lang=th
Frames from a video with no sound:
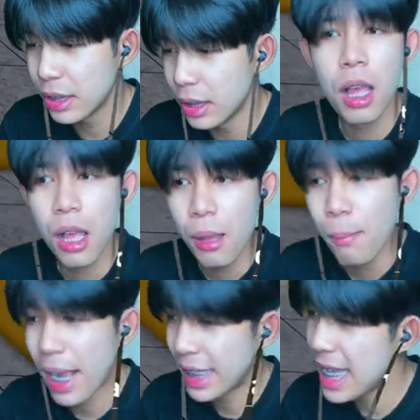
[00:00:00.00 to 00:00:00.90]
ง
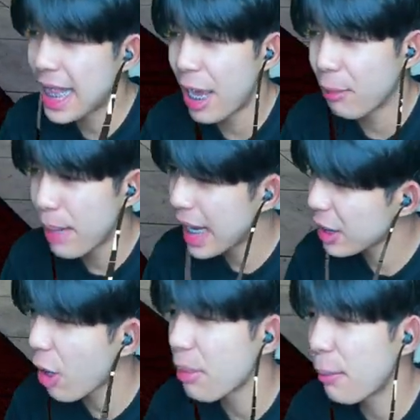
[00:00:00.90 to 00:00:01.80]
บาร์กี้แล้วแม่งก็
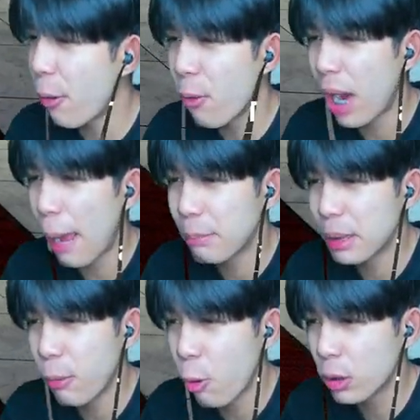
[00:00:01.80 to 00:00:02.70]
ต้องมีโพครับ
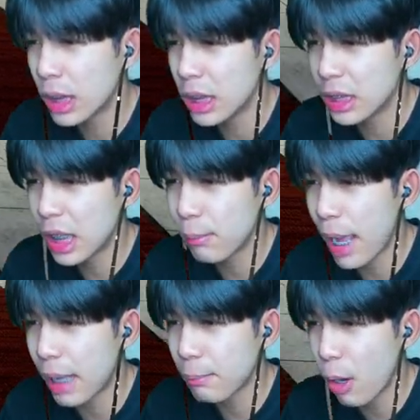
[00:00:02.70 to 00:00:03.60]
นี่โพนี่คือตึงมา
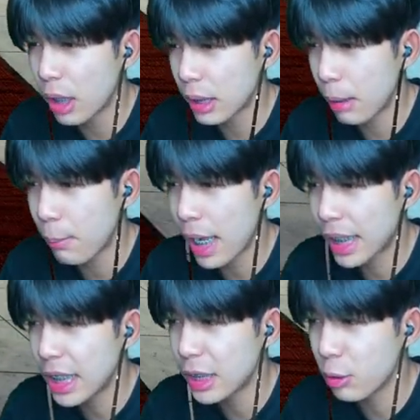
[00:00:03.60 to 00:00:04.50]
กเหมาะสำหรับบาร์
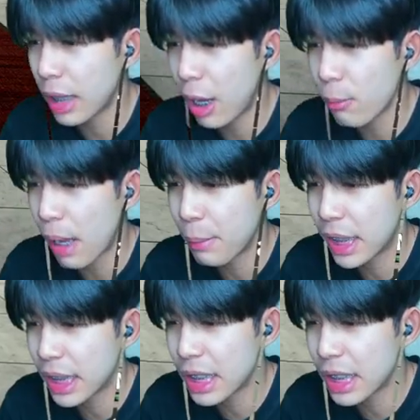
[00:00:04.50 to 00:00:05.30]
กี้ที่สุดแล้วมาพี่ก็จะหยิ